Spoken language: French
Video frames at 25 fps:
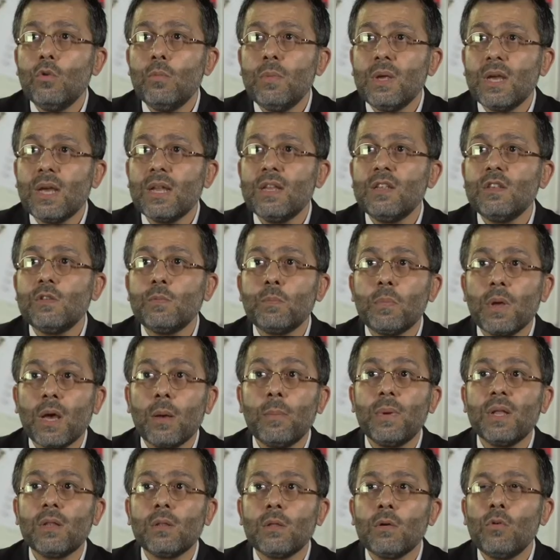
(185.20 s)
de mécanismes
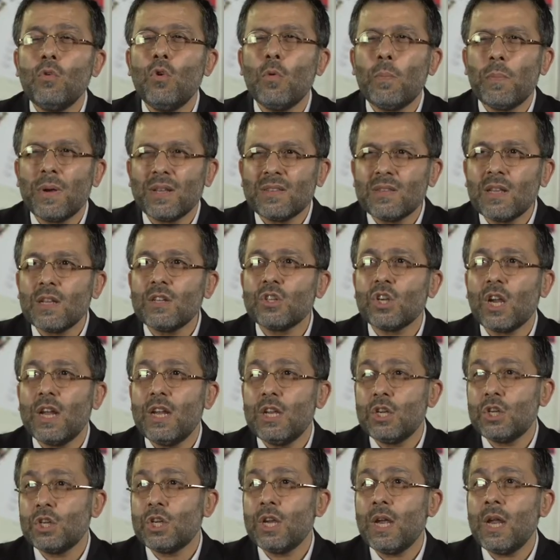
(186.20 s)
permettant le passage
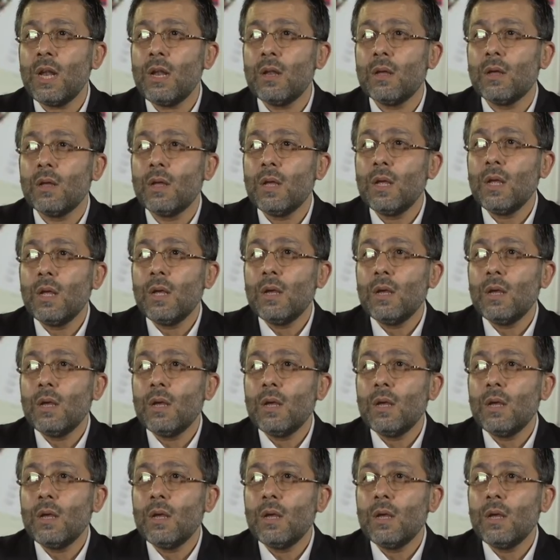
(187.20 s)
à l'échelle